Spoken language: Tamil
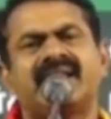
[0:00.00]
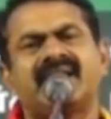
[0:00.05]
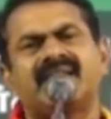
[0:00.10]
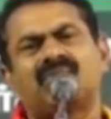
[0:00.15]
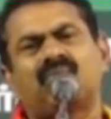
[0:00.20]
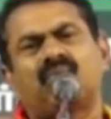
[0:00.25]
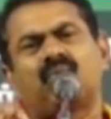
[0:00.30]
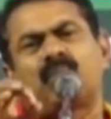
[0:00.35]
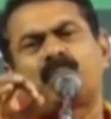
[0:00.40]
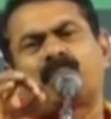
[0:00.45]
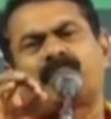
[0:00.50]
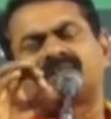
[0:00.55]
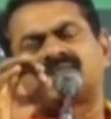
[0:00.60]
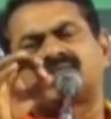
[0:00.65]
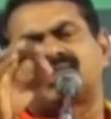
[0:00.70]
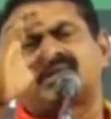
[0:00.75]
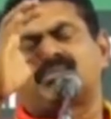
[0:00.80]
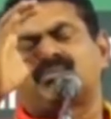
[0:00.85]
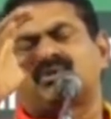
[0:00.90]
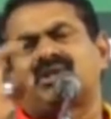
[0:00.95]
ஏன்
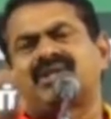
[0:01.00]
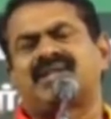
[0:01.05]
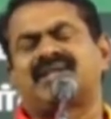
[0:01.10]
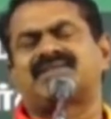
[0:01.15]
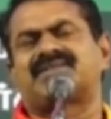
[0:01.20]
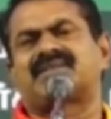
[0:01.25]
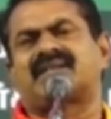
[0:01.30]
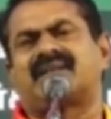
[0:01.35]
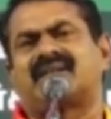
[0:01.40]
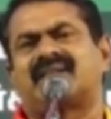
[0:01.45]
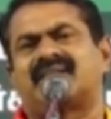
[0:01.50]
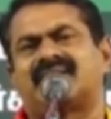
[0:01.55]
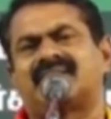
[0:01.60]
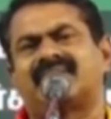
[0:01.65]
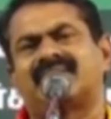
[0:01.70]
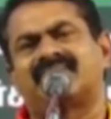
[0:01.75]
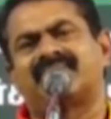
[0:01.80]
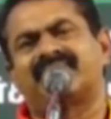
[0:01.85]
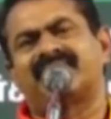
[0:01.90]
உற்பத்தியில் முதலீடு செய்யலை